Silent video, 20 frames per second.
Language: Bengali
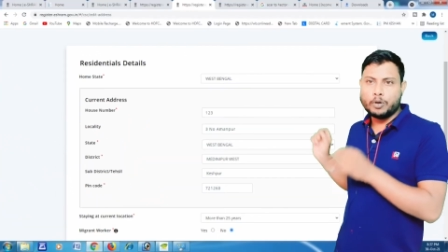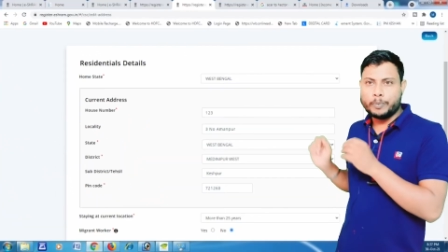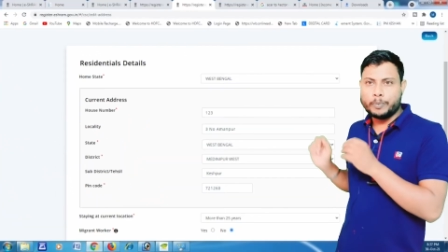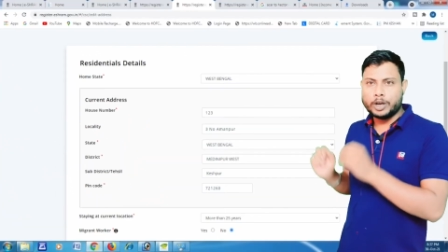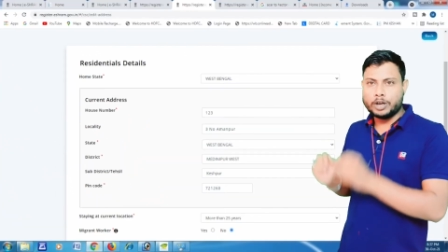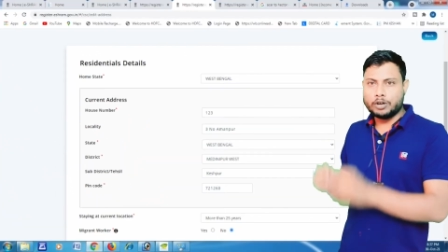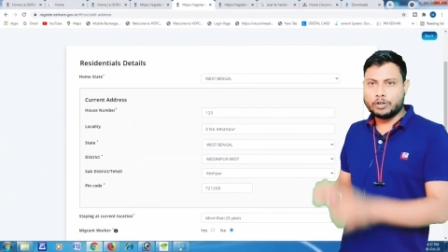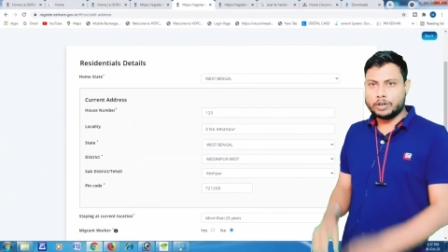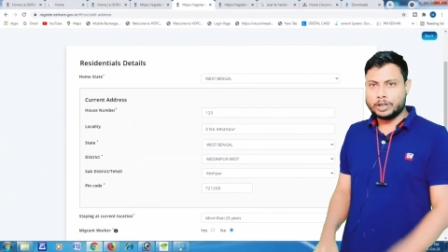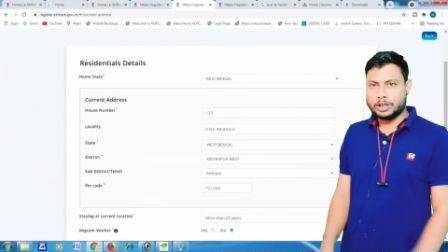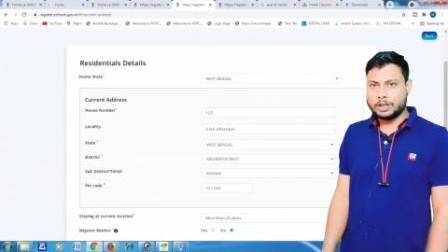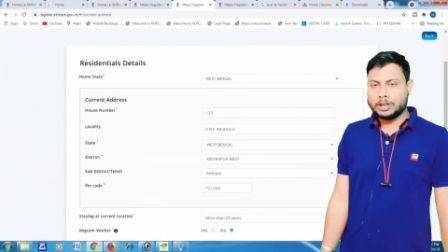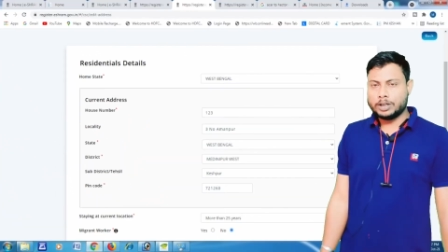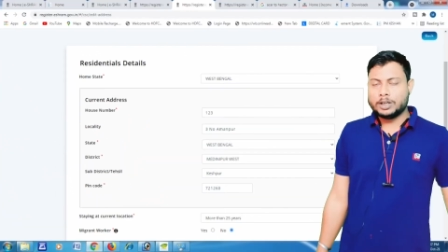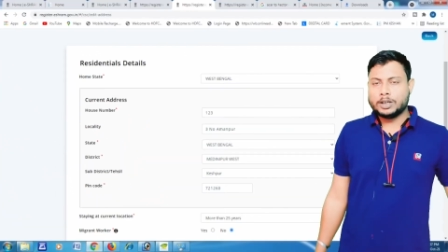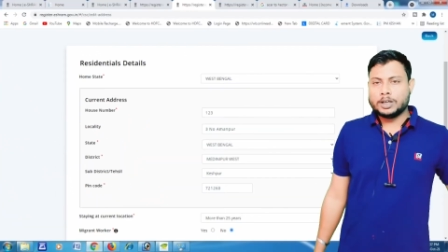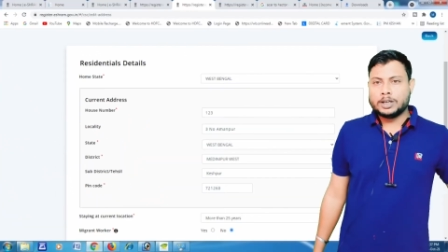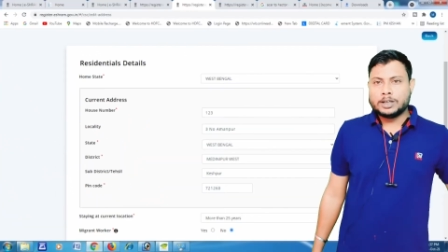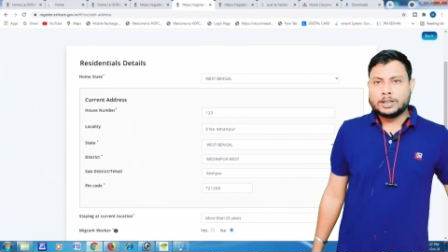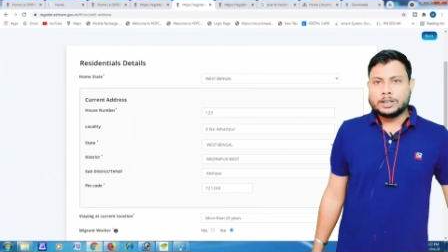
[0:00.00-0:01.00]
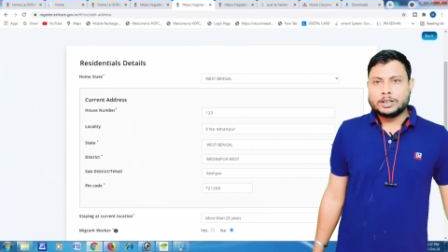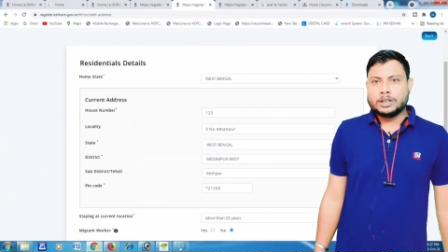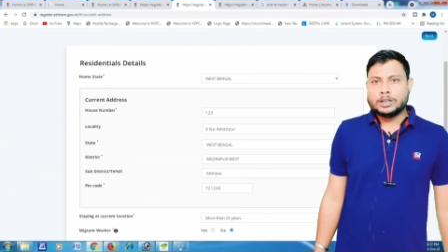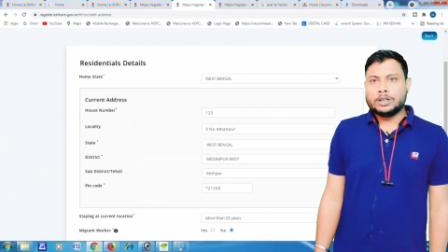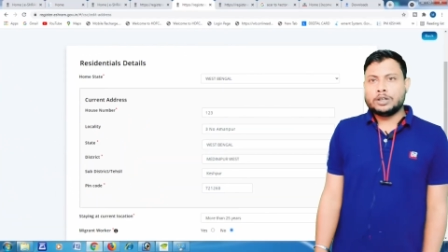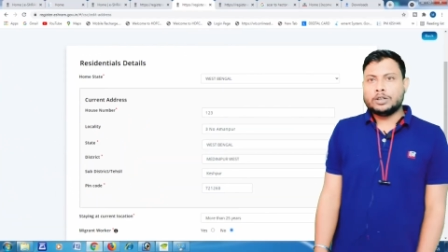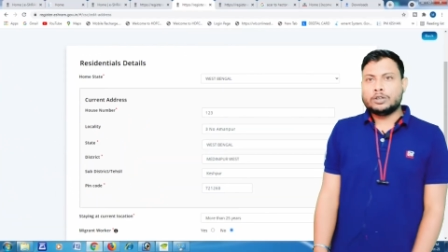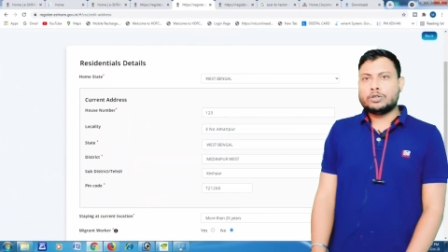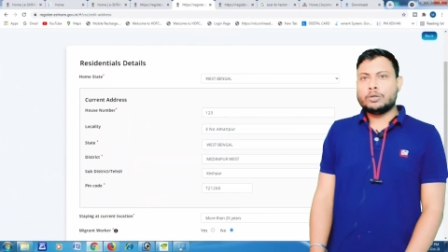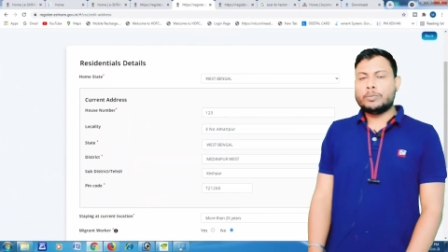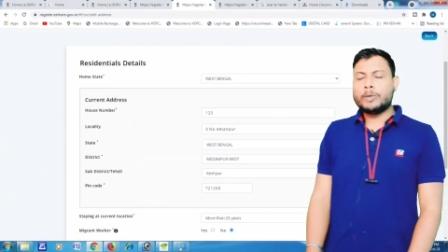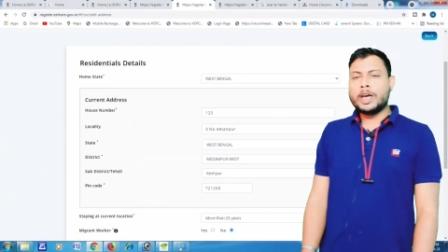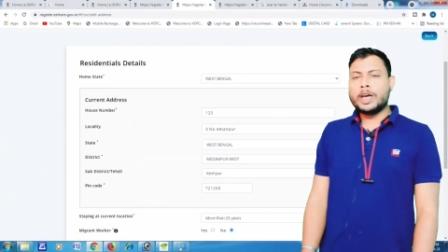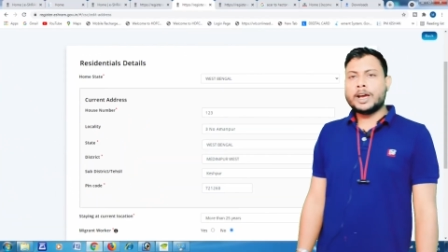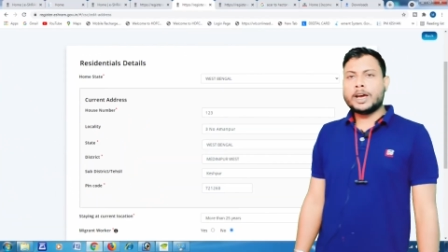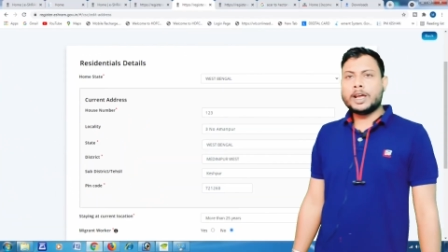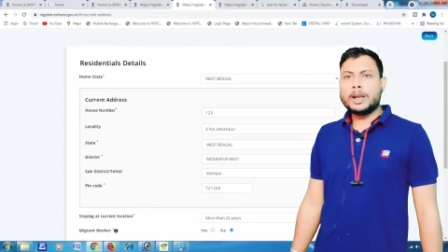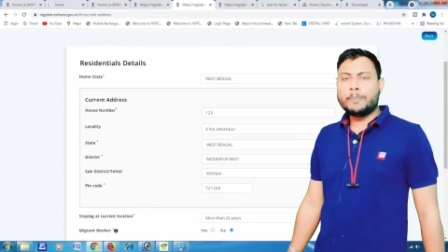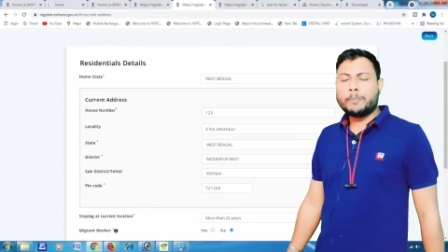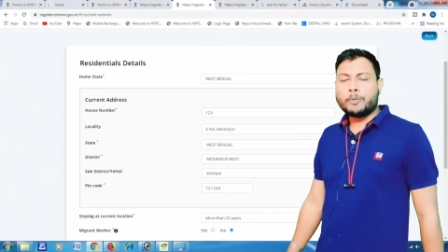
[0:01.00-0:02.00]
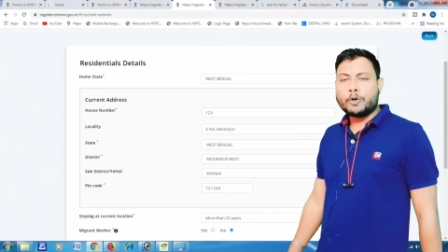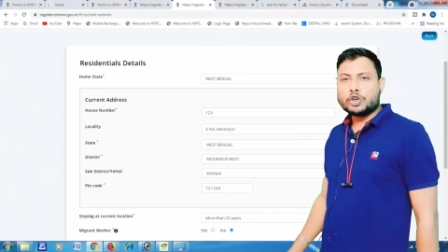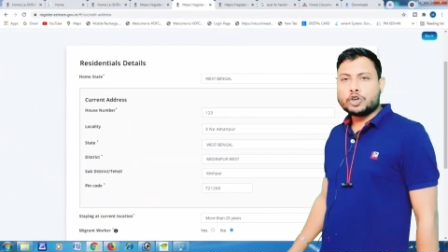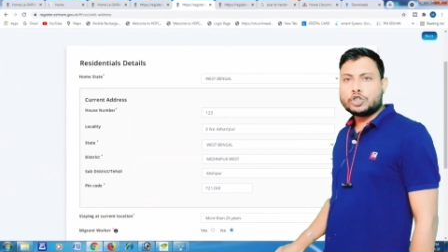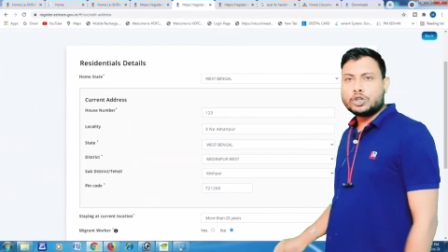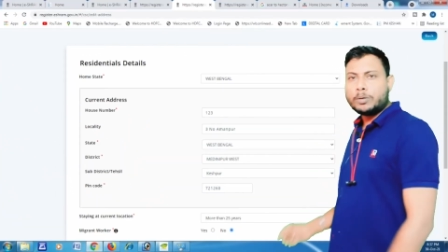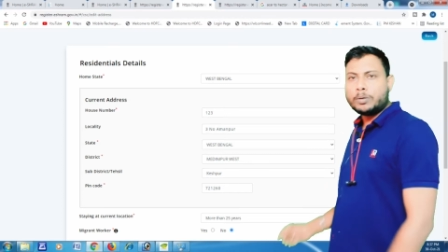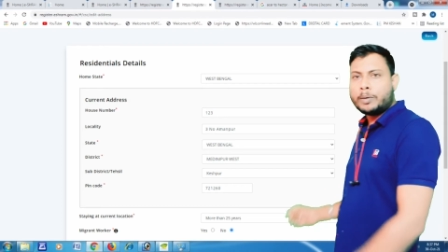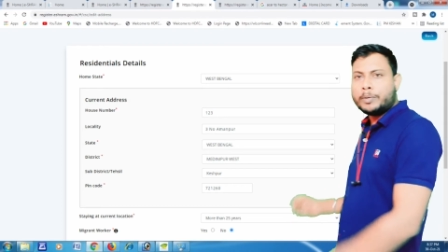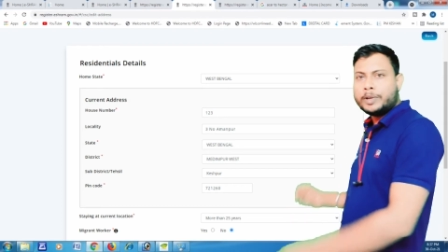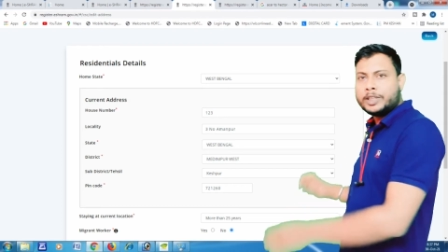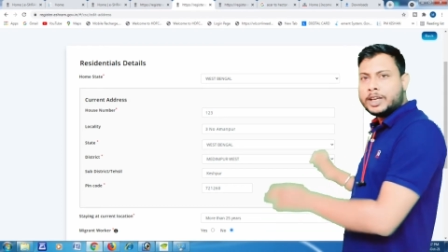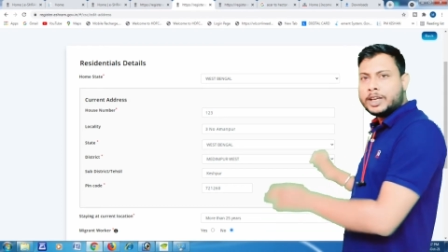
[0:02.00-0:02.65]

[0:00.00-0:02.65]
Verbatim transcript: ওপেন করি তোমরা এখানে স্পষ্টভাবে